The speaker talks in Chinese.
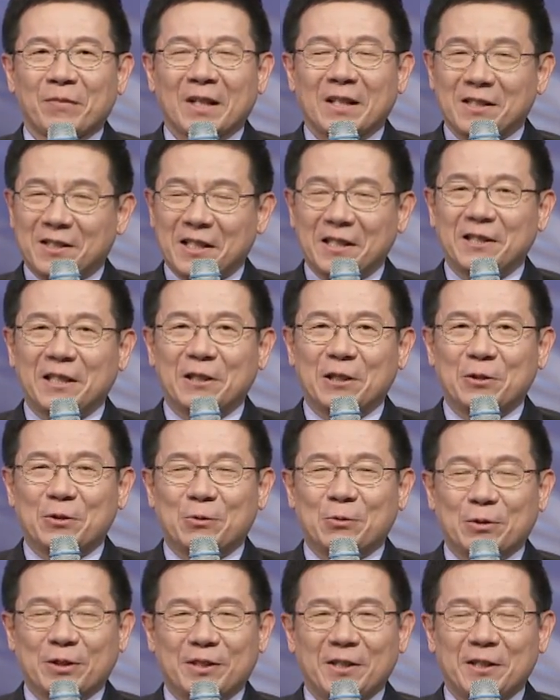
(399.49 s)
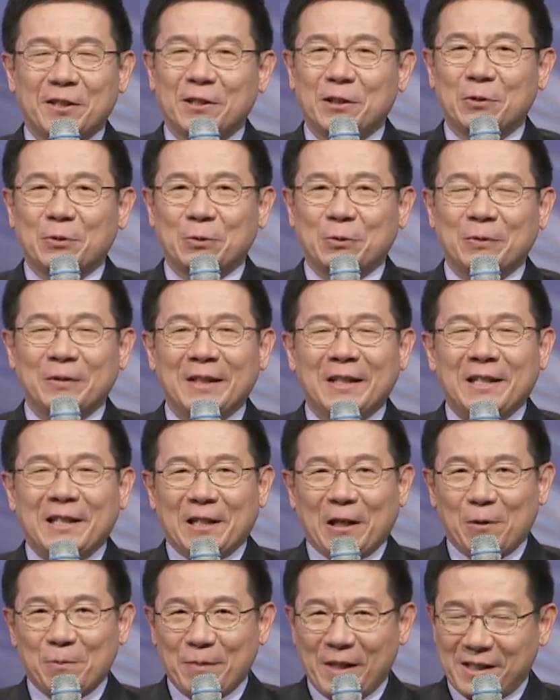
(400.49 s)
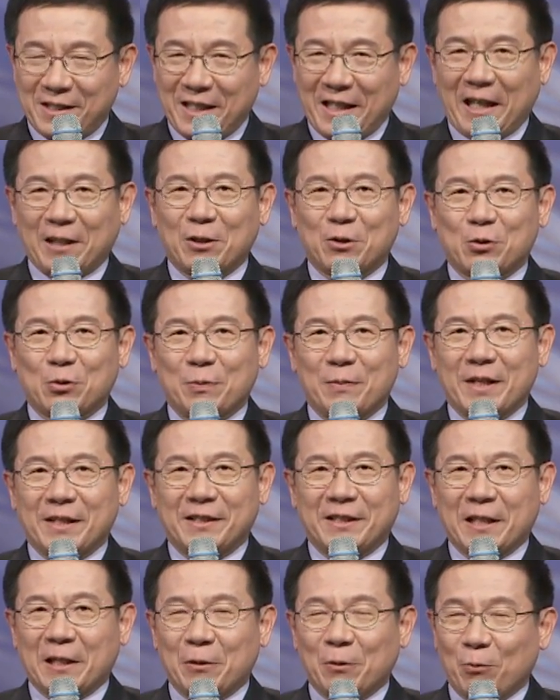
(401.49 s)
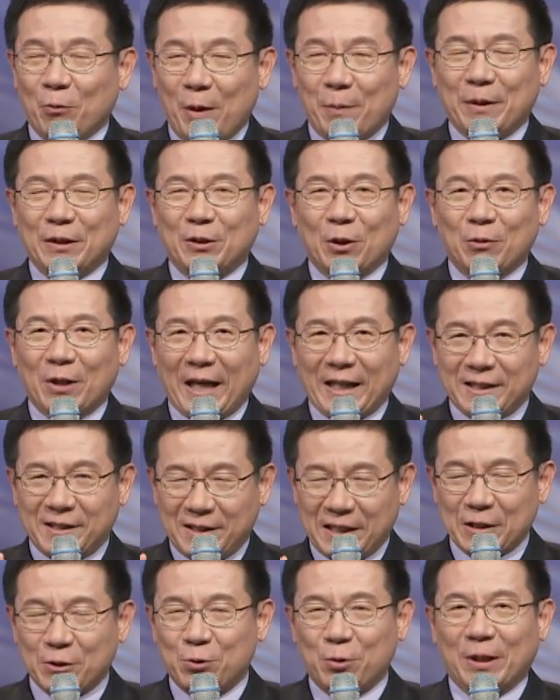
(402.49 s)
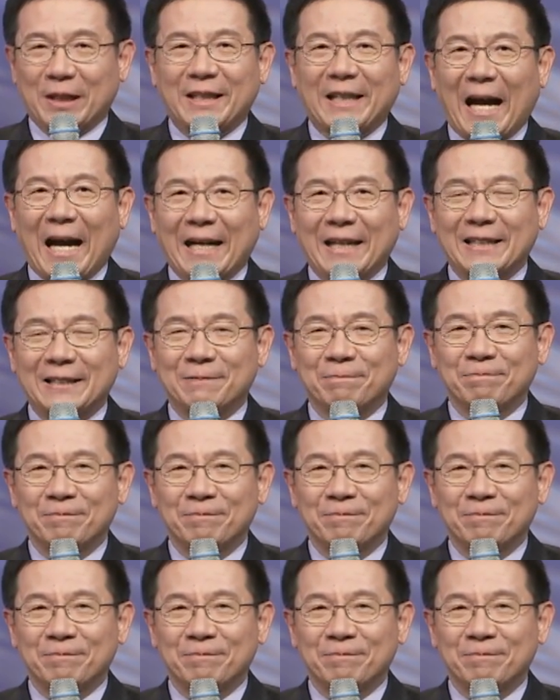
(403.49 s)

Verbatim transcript: 谢谢的主，谢谢主。然后每次来到主面前，我们都来心存感恩。